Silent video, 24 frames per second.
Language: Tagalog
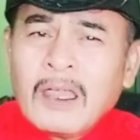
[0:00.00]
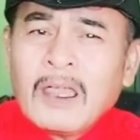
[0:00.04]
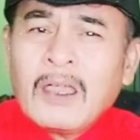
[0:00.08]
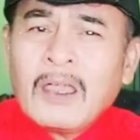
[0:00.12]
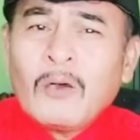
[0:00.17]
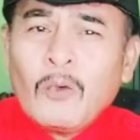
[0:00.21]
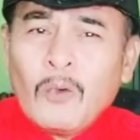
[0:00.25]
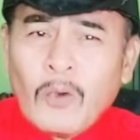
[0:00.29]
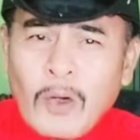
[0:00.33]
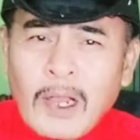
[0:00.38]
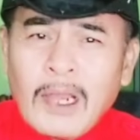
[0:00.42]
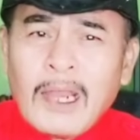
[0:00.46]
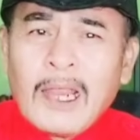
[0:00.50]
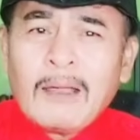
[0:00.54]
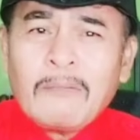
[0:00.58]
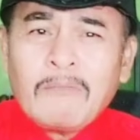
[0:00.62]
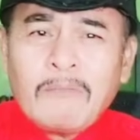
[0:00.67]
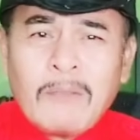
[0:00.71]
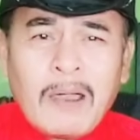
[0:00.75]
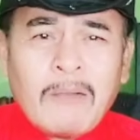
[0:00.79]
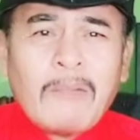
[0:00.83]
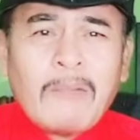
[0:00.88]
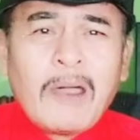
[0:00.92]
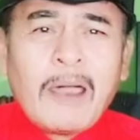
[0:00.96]

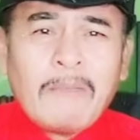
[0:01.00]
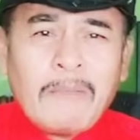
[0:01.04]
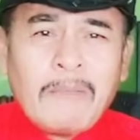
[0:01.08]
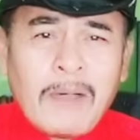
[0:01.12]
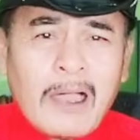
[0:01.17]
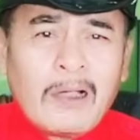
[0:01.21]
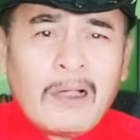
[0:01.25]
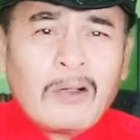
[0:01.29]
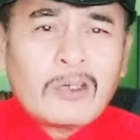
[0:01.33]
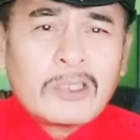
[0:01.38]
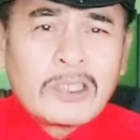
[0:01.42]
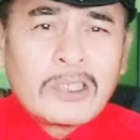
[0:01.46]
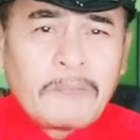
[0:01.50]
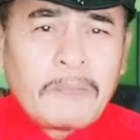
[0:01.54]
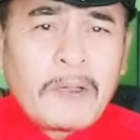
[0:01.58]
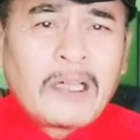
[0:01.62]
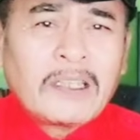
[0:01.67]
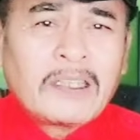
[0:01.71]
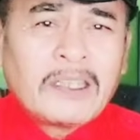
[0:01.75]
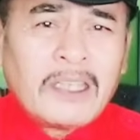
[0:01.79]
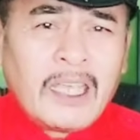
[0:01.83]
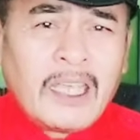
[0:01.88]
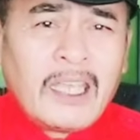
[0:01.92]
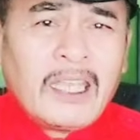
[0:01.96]
walang mababago sa
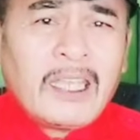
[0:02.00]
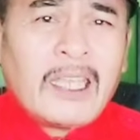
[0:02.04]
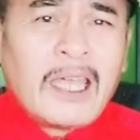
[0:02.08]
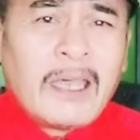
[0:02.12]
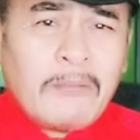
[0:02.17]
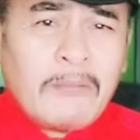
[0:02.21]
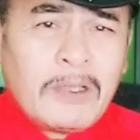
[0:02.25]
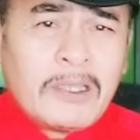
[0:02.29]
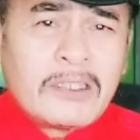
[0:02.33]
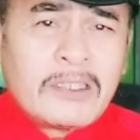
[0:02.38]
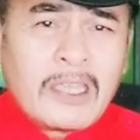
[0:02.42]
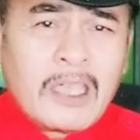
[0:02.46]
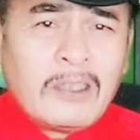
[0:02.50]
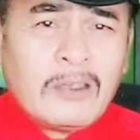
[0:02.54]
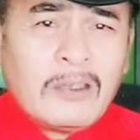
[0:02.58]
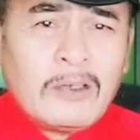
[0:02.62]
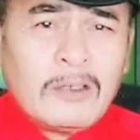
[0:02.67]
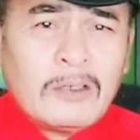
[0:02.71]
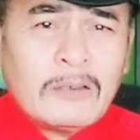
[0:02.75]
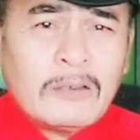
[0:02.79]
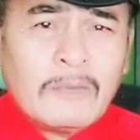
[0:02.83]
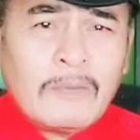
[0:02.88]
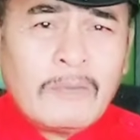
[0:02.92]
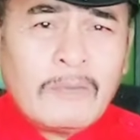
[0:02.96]
pagtingin namin sa
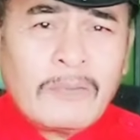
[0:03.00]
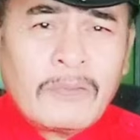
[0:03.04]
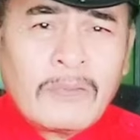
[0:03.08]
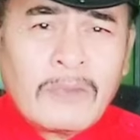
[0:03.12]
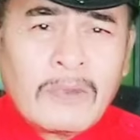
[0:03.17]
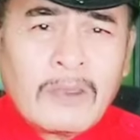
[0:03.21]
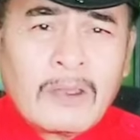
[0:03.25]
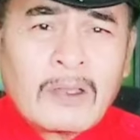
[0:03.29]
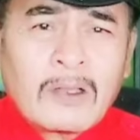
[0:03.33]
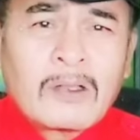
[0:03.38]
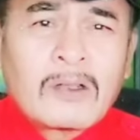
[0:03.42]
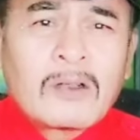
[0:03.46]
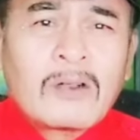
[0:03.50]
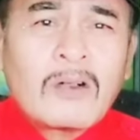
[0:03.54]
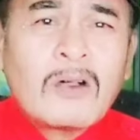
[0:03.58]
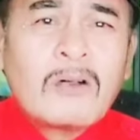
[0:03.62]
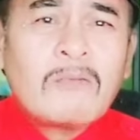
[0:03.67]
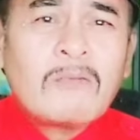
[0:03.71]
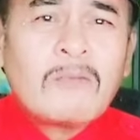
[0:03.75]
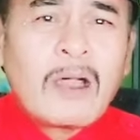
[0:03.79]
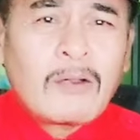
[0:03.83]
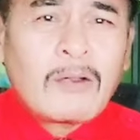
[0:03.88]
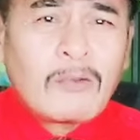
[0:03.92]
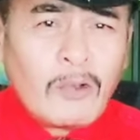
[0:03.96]
iyo
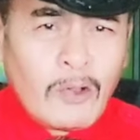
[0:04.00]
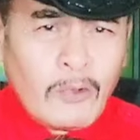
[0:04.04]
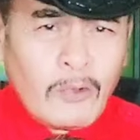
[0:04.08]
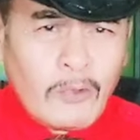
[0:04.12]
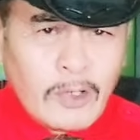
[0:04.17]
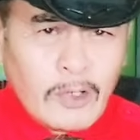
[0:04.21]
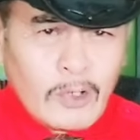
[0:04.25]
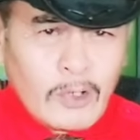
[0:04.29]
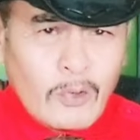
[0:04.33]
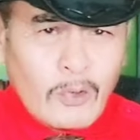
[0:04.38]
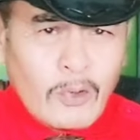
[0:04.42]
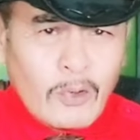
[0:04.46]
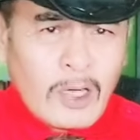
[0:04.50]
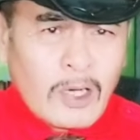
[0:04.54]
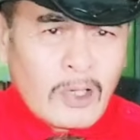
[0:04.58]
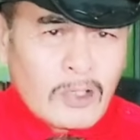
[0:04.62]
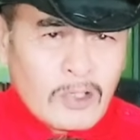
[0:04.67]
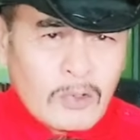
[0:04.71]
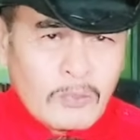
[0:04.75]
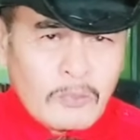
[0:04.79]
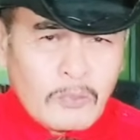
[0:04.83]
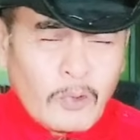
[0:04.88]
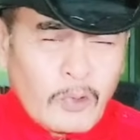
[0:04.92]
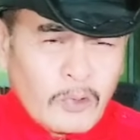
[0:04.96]
kung magwi-withdraw ka ng
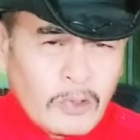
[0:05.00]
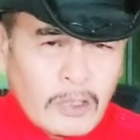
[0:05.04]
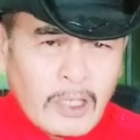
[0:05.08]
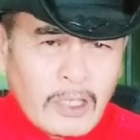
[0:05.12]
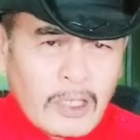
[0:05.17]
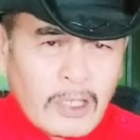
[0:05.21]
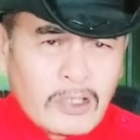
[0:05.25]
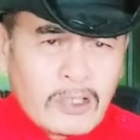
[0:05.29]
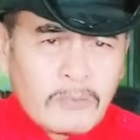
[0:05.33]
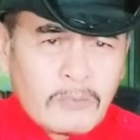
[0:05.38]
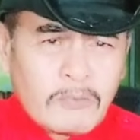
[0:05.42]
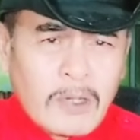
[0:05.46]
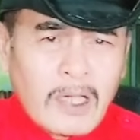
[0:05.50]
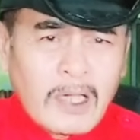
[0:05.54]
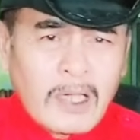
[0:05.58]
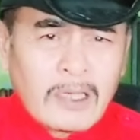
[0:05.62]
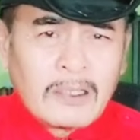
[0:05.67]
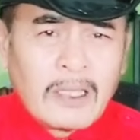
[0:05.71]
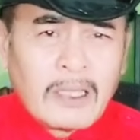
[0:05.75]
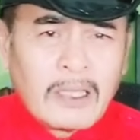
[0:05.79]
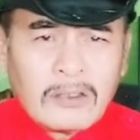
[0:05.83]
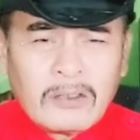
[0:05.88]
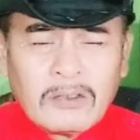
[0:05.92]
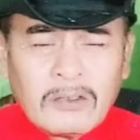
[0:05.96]
suporta din sa
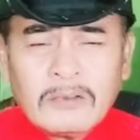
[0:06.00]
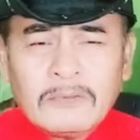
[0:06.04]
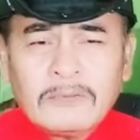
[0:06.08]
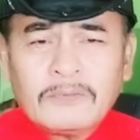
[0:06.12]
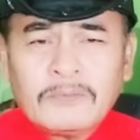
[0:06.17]
bangad na ito.